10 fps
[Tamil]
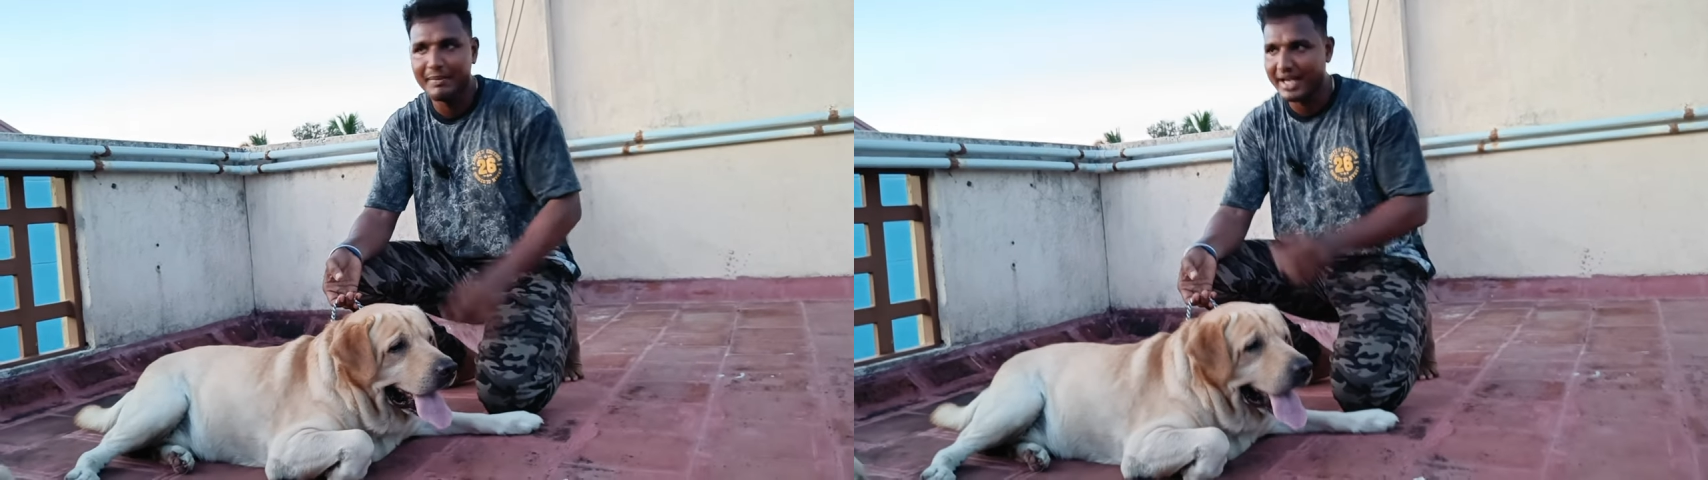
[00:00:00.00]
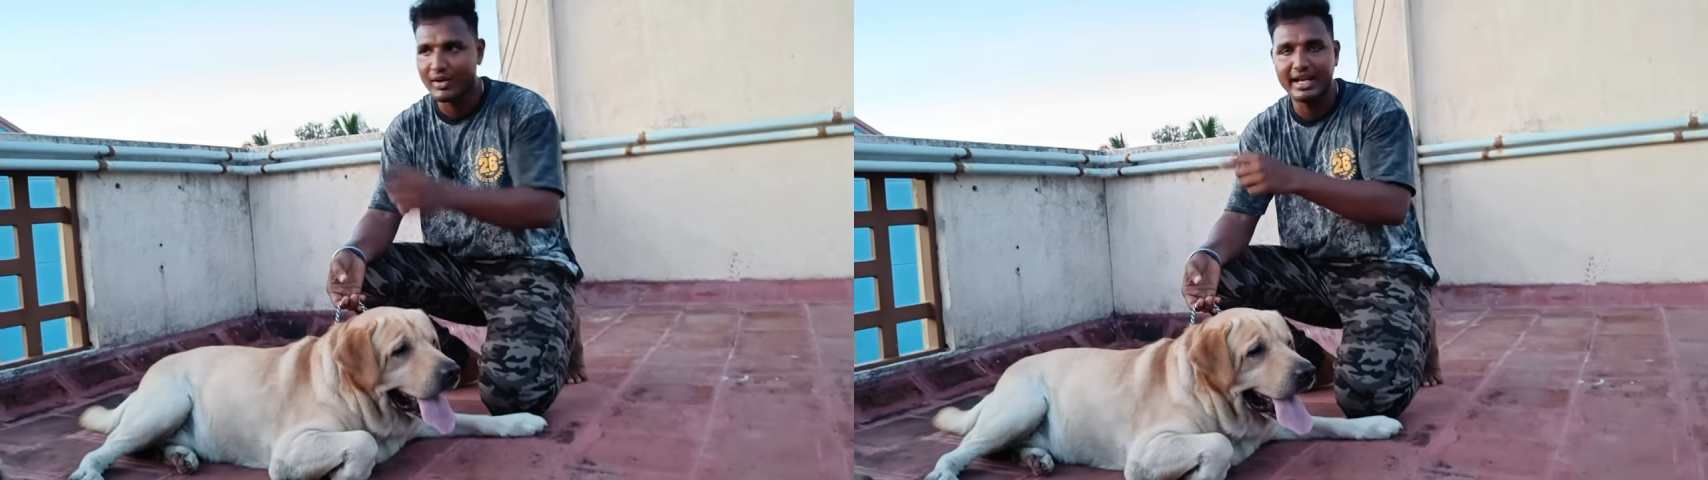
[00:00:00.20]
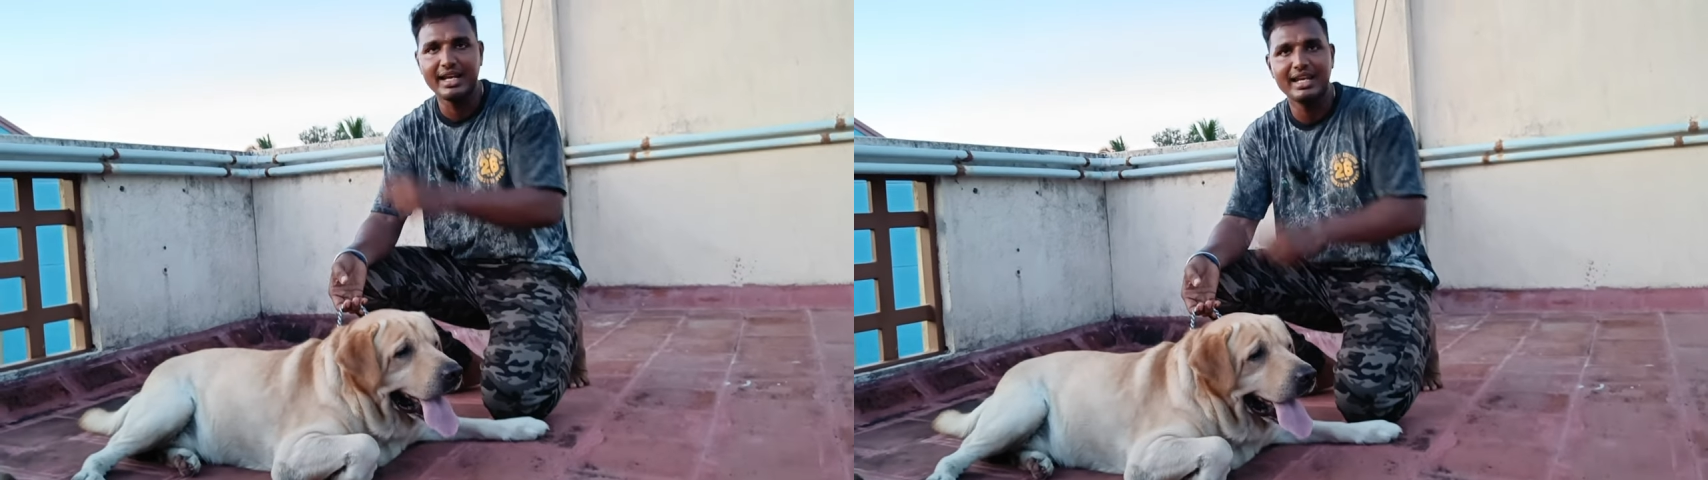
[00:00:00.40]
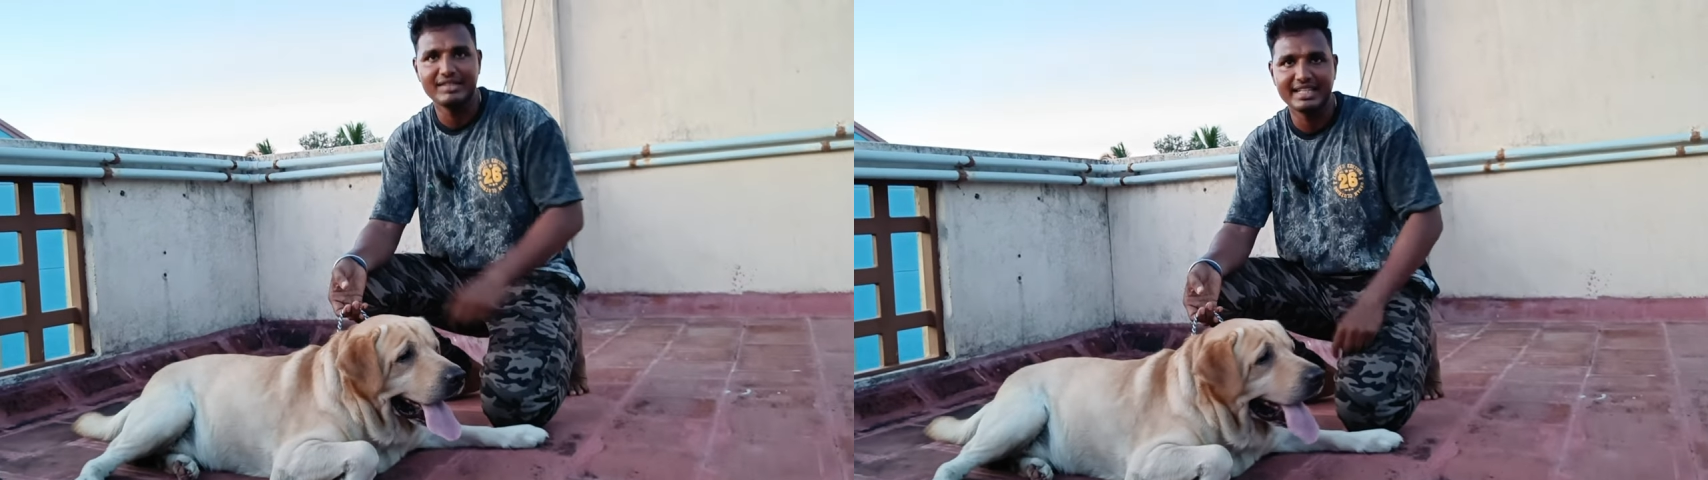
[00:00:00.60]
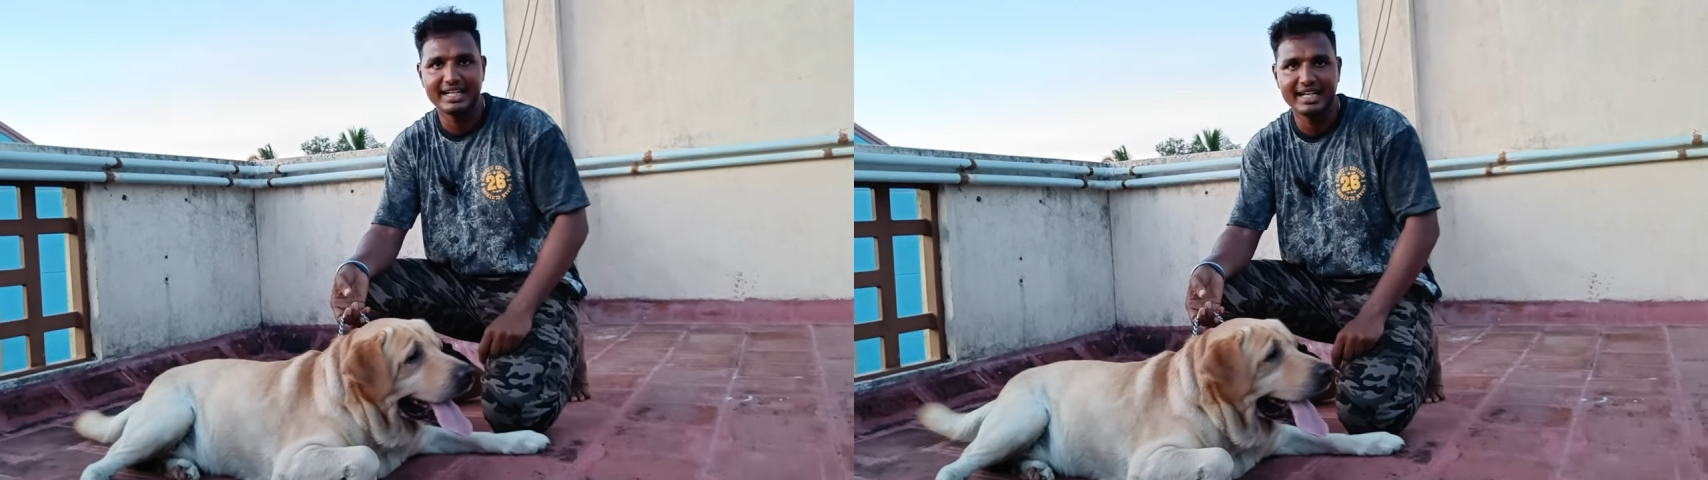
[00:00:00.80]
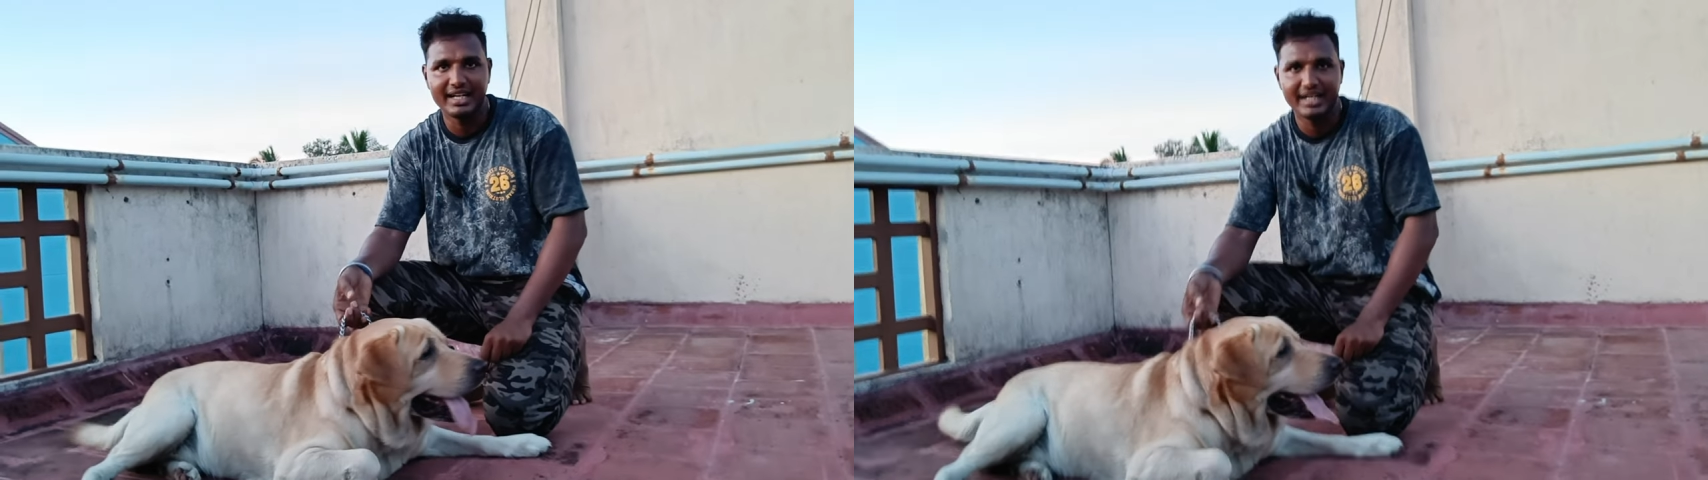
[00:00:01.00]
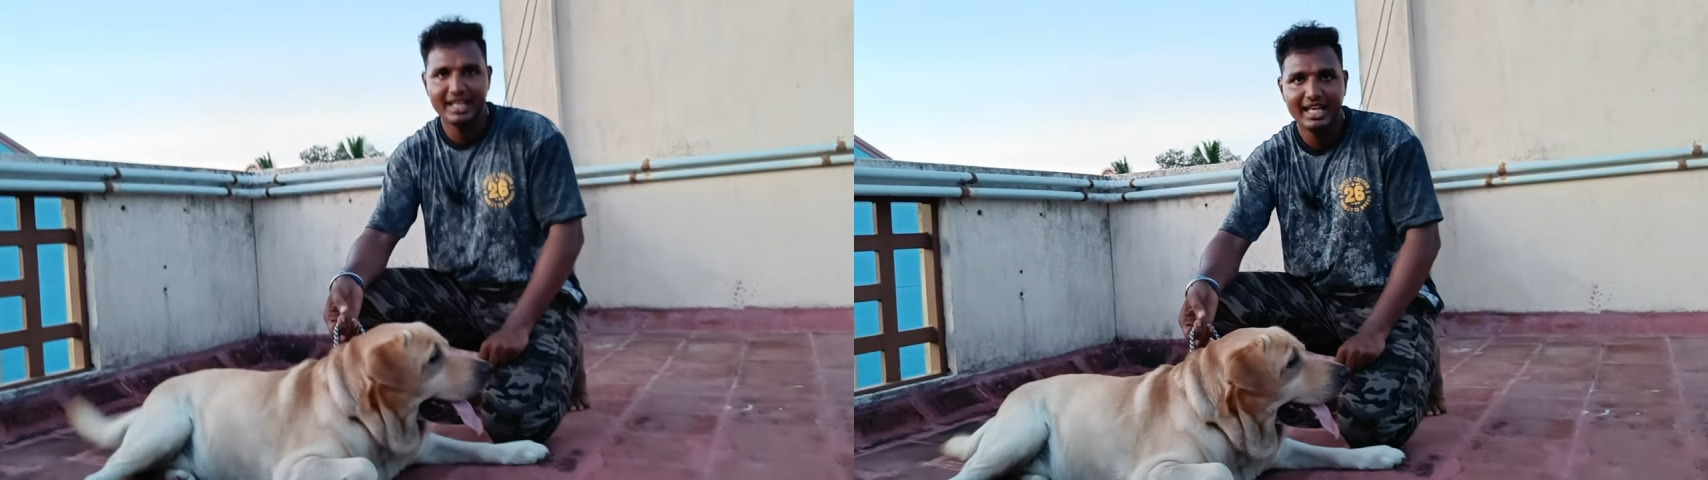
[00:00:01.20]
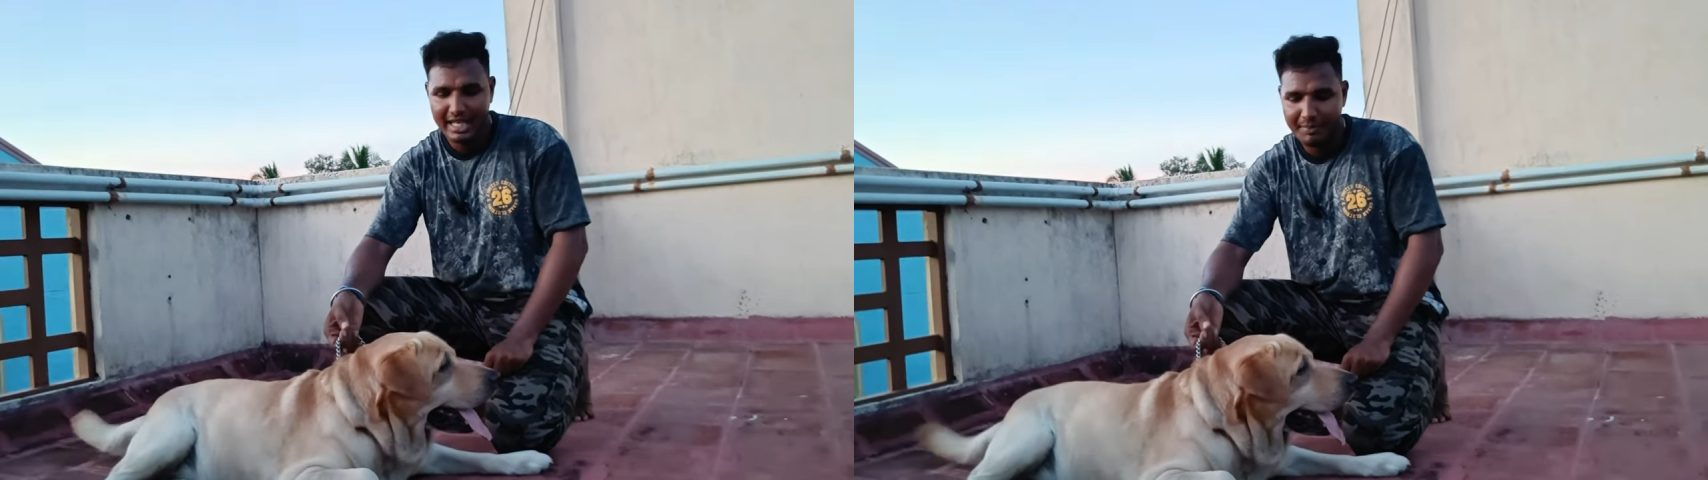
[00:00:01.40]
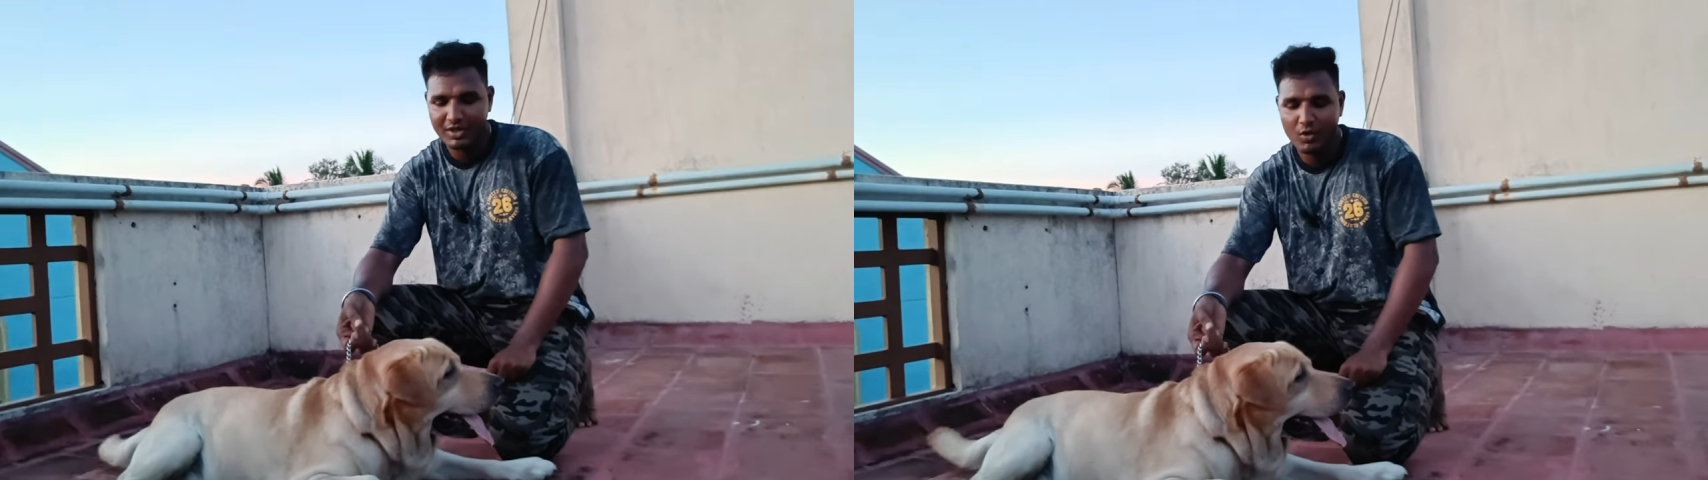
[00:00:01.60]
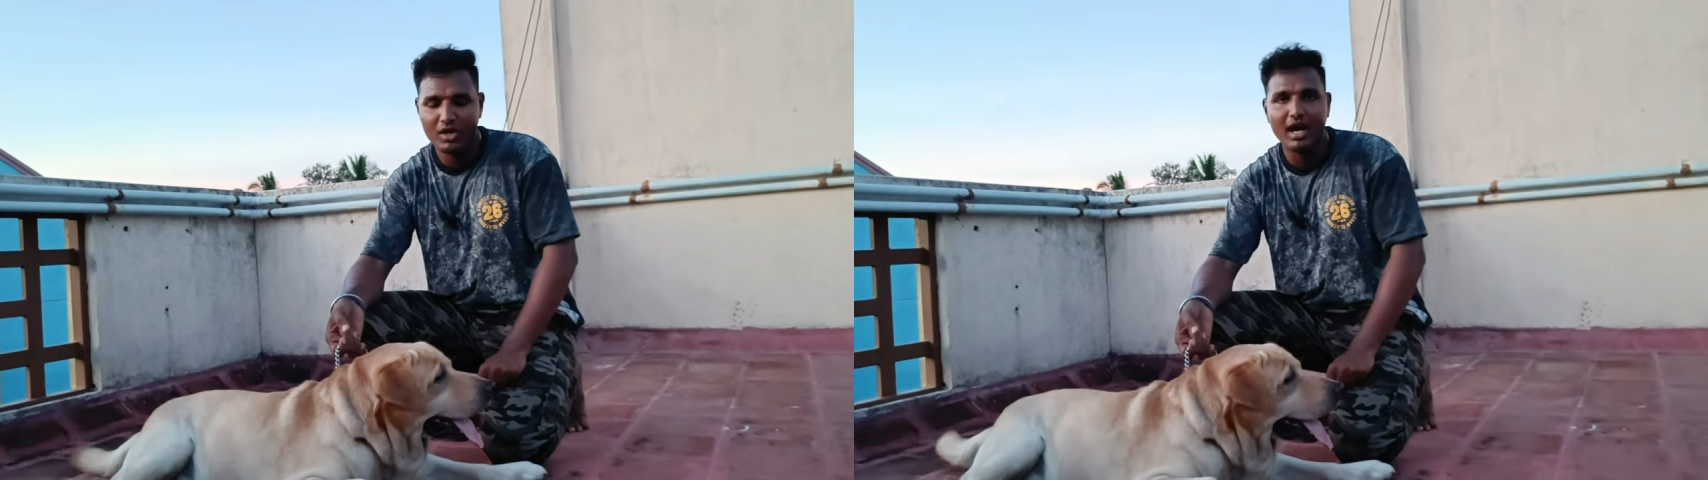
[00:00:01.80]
எல்லாமே நான் கிணல்ல வச்சிருக்கேன் நான் இப்ப வந்து